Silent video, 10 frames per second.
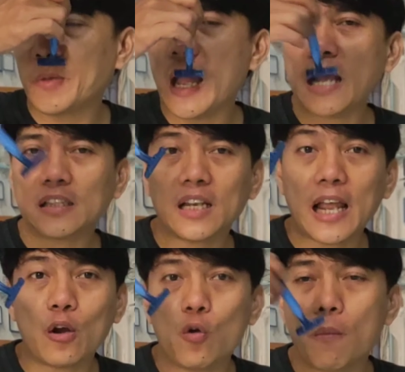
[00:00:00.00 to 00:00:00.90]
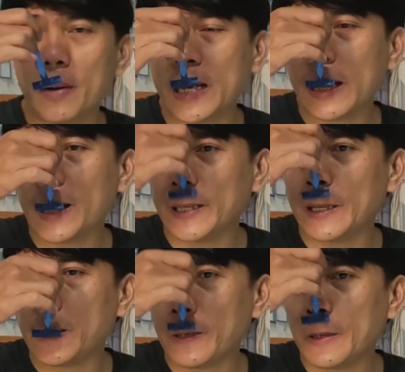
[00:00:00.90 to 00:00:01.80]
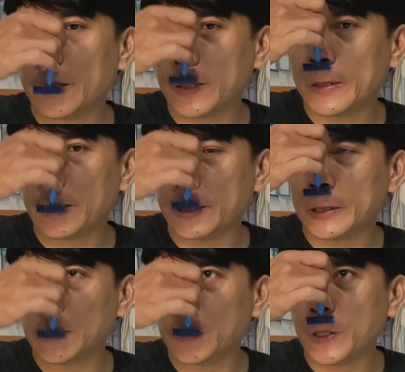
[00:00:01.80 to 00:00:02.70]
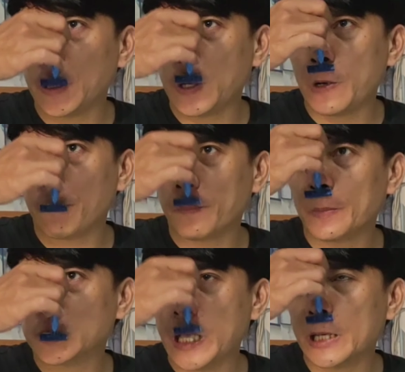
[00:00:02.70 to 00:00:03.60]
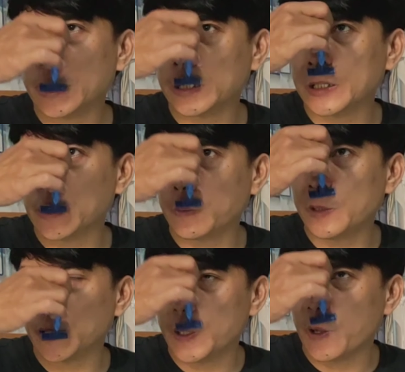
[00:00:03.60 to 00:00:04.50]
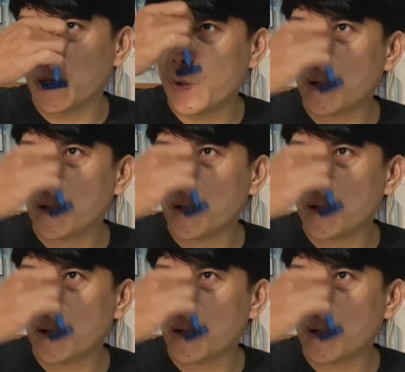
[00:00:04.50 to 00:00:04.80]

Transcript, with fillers: Jangan terlalu menekan ya. Nantinya sakit ke kulitnya.